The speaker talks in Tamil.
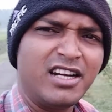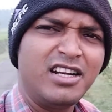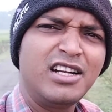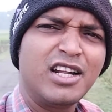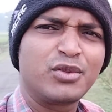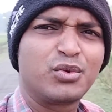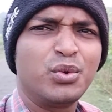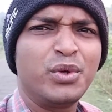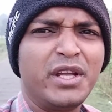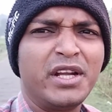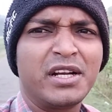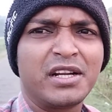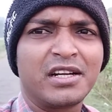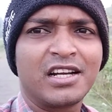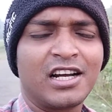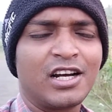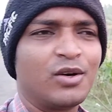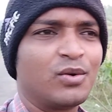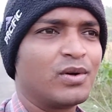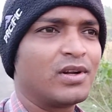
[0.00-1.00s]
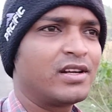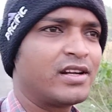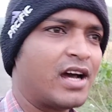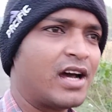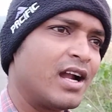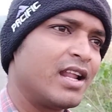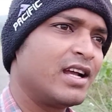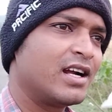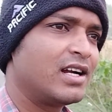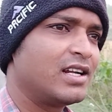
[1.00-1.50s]
நல்லா தூங்கிட்டு இருக்காங்க அவங்களும்
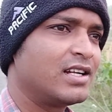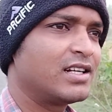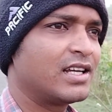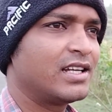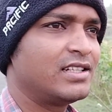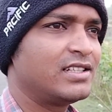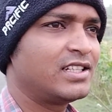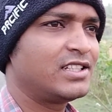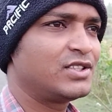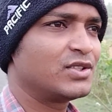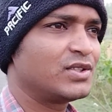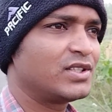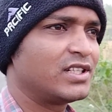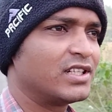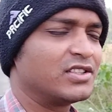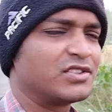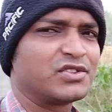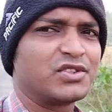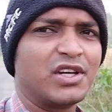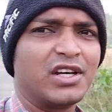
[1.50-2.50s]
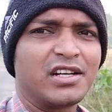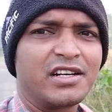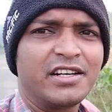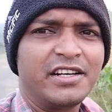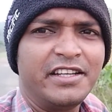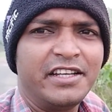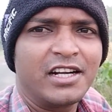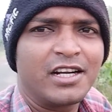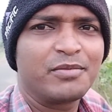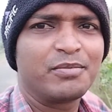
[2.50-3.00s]
நாளைய காலுக்கு நான் எந்திரிச்சு வந்துட்டேன்
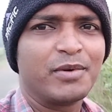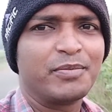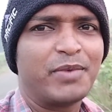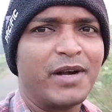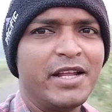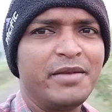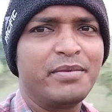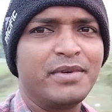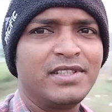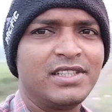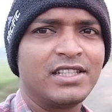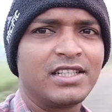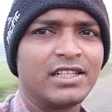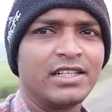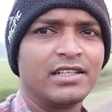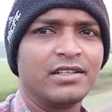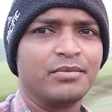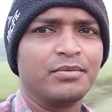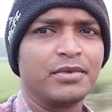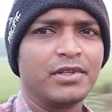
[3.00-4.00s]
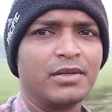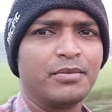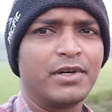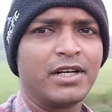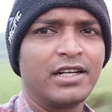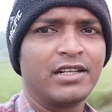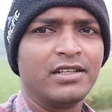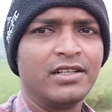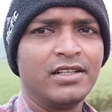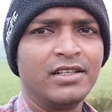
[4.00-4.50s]
சரியான இப்போ பனி பெஞ்சிக்கிட்டு இருக்கேன் இங்கே
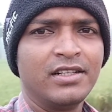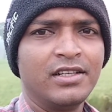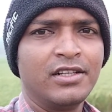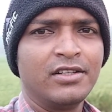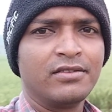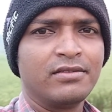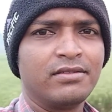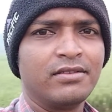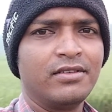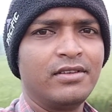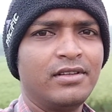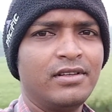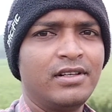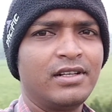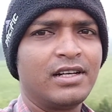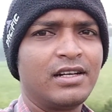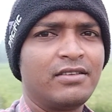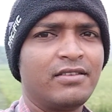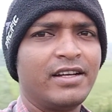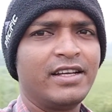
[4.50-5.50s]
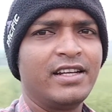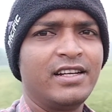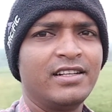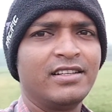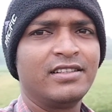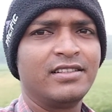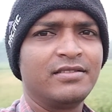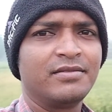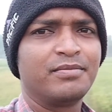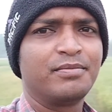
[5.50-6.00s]
பாருங்கள் ஃபுல்லாக
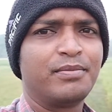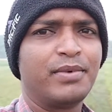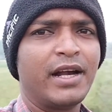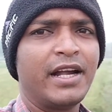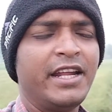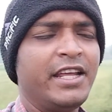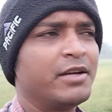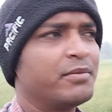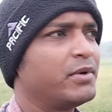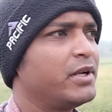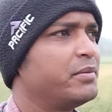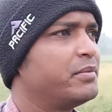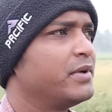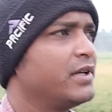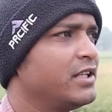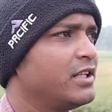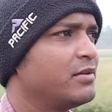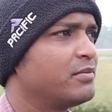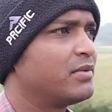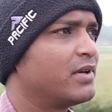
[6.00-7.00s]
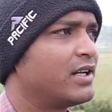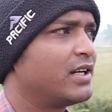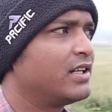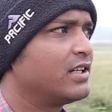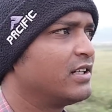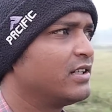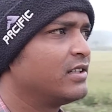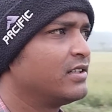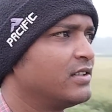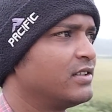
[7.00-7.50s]
வயல் பனி எப்படி பெய்யுதுன்னு
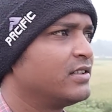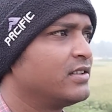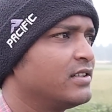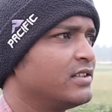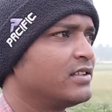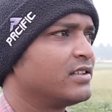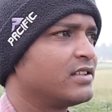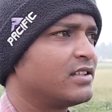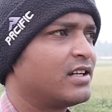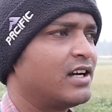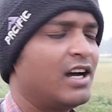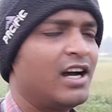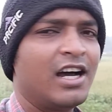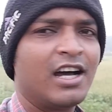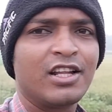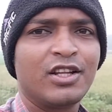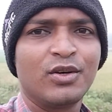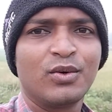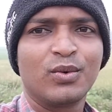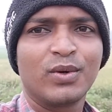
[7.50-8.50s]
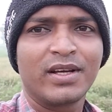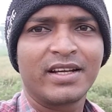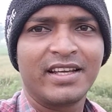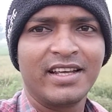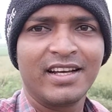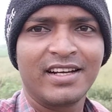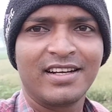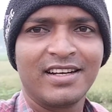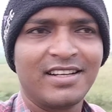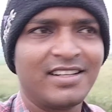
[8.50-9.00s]
பாருங்கள் காது கூட
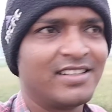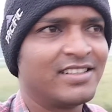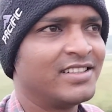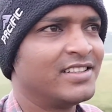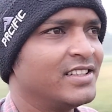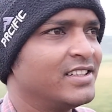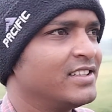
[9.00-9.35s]
கேட்காது